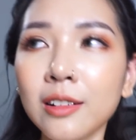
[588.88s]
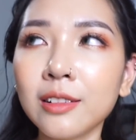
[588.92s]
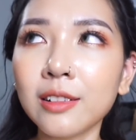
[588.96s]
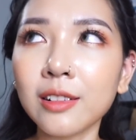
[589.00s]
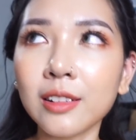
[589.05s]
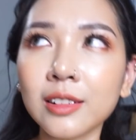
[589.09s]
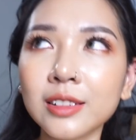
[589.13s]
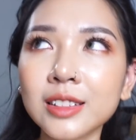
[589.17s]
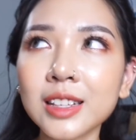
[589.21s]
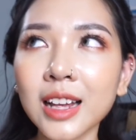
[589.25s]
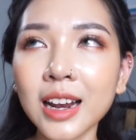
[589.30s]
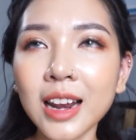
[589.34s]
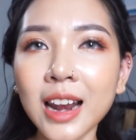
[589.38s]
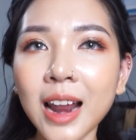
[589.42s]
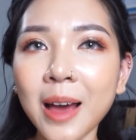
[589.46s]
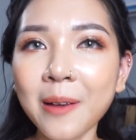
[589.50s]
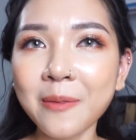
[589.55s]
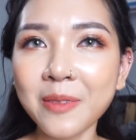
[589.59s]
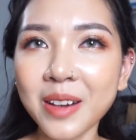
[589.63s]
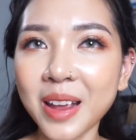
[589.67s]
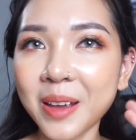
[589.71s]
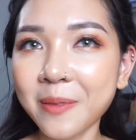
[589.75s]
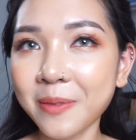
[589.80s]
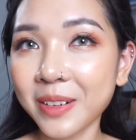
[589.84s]
hướng dẫn làm
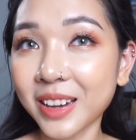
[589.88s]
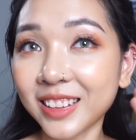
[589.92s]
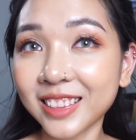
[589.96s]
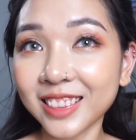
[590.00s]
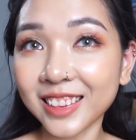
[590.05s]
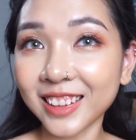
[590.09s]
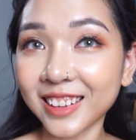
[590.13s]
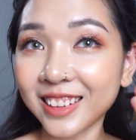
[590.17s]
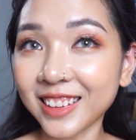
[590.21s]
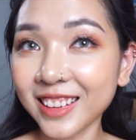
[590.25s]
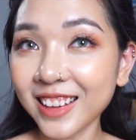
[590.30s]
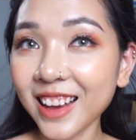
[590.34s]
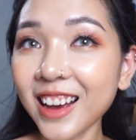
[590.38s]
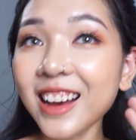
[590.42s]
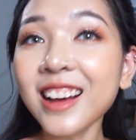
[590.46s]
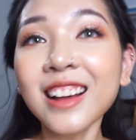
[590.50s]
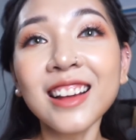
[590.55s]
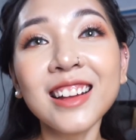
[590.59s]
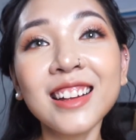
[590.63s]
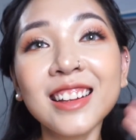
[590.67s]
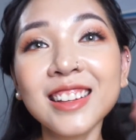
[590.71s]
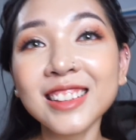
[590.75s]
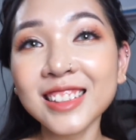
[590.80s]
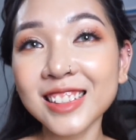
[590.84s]
đẹp lần tới nhá.
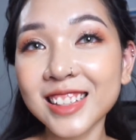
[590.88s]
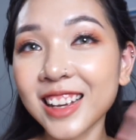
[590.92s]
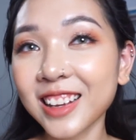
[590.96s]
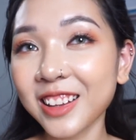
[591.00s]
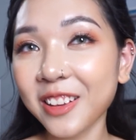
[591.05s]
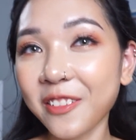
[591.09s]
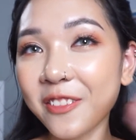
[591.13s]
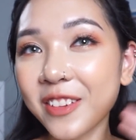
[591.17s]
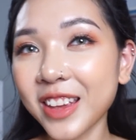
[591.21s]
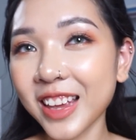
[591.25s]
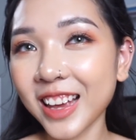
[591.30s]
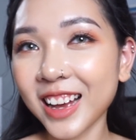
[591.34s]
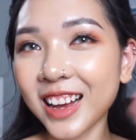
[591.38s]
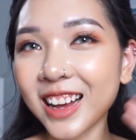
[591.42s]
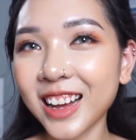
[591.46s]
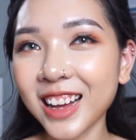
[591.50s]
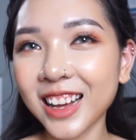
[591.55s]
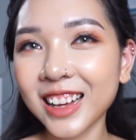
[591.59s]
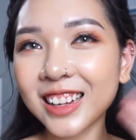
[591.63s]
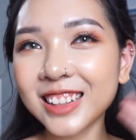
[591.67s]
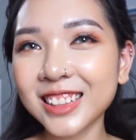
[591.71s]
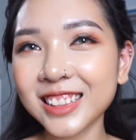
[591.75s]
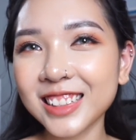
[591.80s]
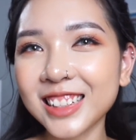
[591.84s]
Xin chào tạm
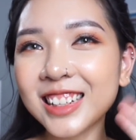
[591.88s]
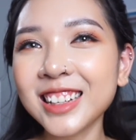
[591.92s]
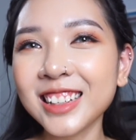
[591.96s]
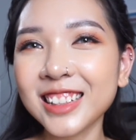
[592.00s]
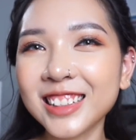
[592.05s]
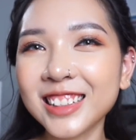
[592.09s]
biệt.